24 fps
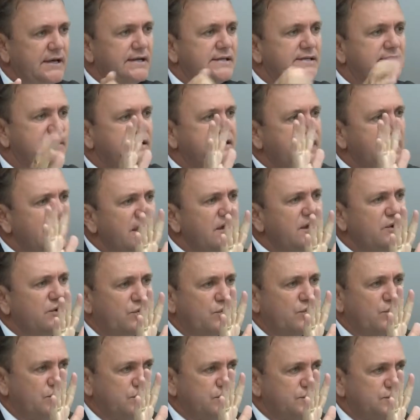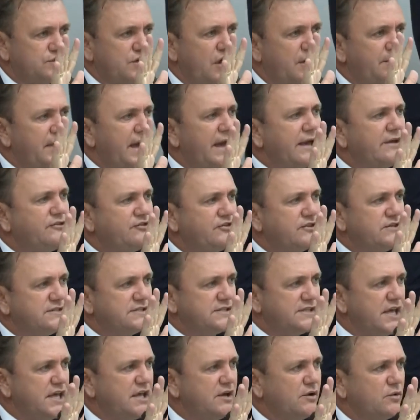Cinco, somente
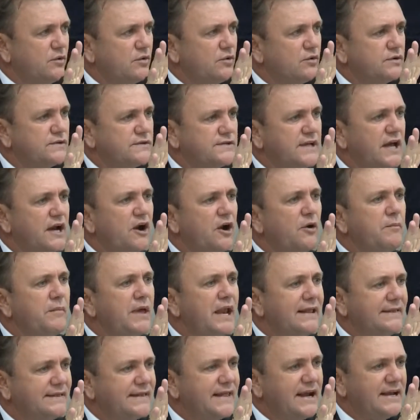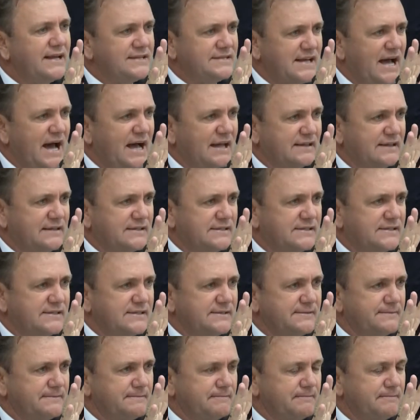cinco, serão
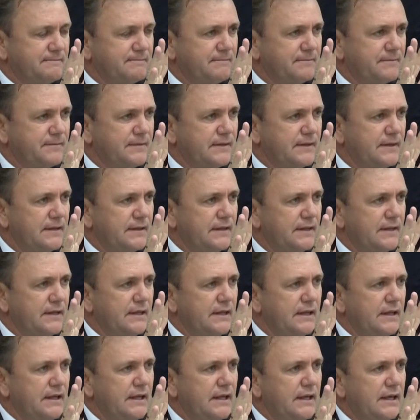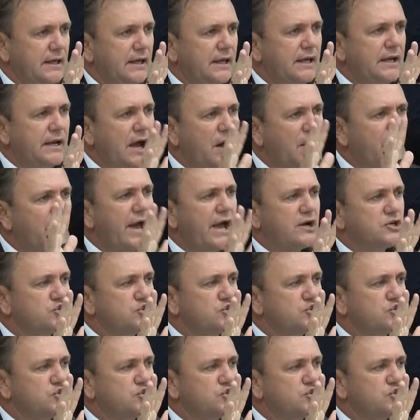militarizadas. E não é